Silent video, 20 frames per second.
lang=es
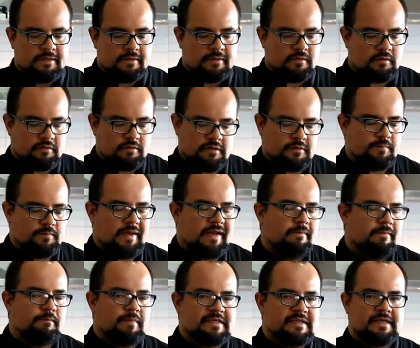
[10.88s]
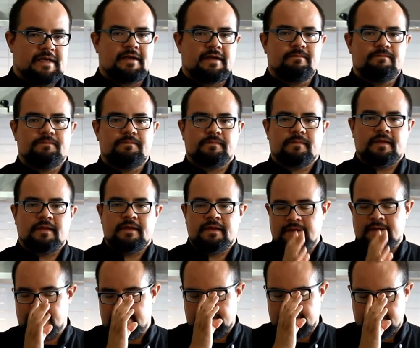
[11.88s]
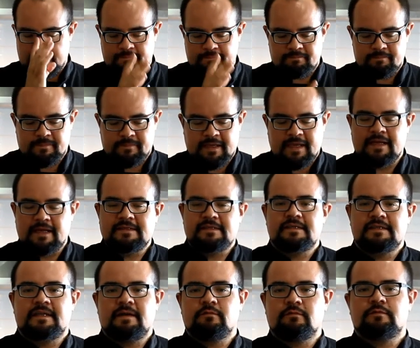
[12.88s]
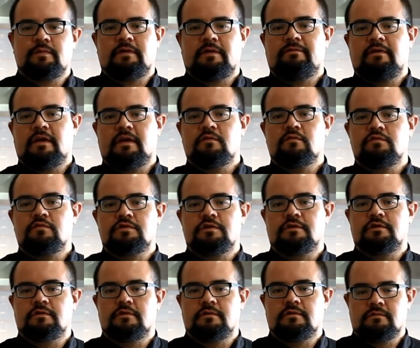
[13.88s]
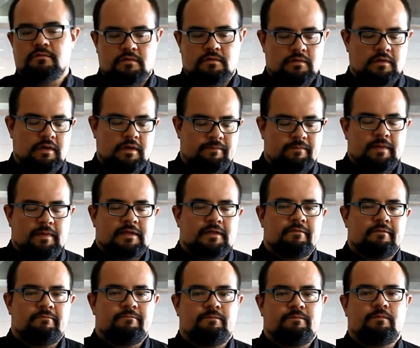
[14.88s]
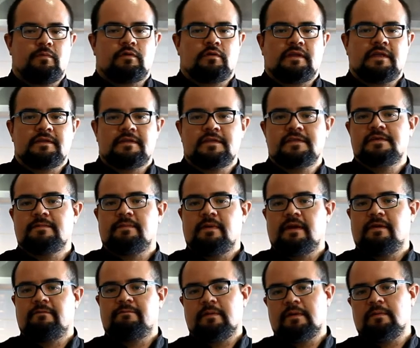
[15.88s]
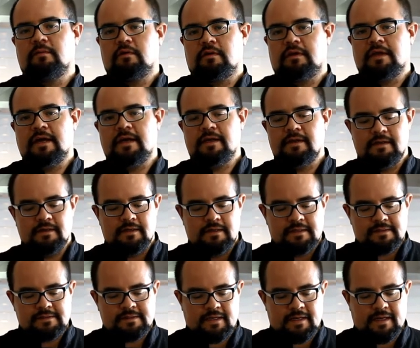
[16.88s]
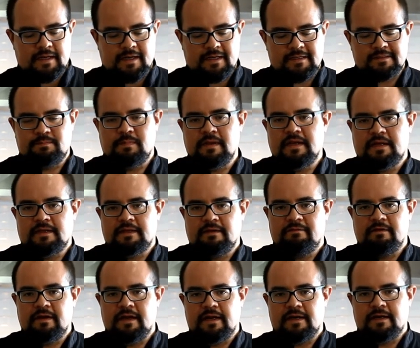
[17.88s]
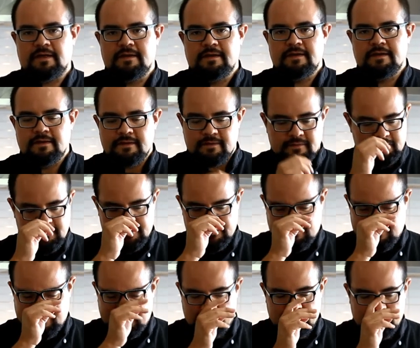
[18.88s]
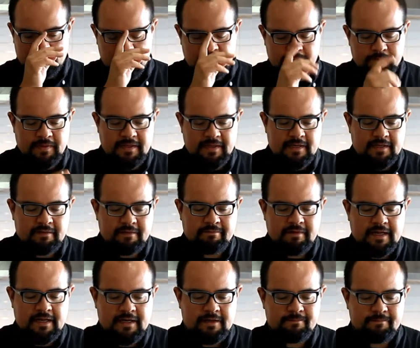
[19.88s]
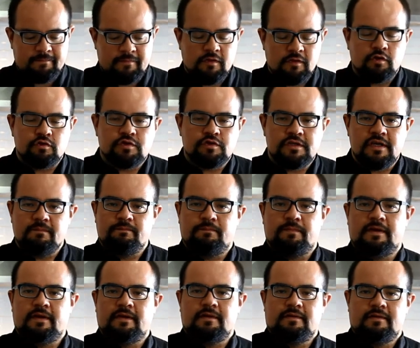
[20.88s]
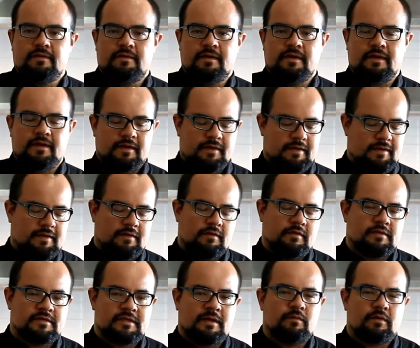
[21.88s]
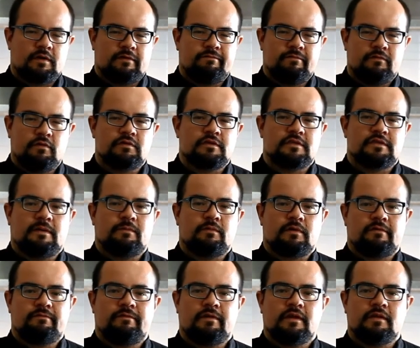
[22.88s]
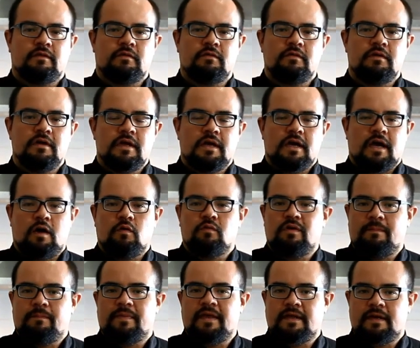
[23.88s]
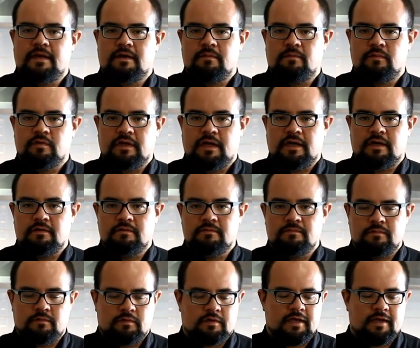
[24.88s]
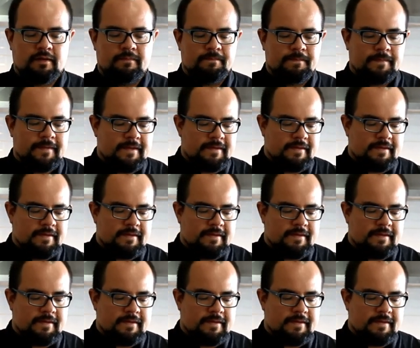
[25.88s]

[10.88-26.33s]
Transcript: Entonces, para empezar, eh, ¿qué necesitamos para afilar un cuchillo? La parte importantísima y la primordial serían las piedras de afilar. Entonces, cuando hablamos de piedra de afilar, no siempre eh, nos, estamos, nos estamos refiriendo a una piedra como tal, ¿no? ¿Por qué?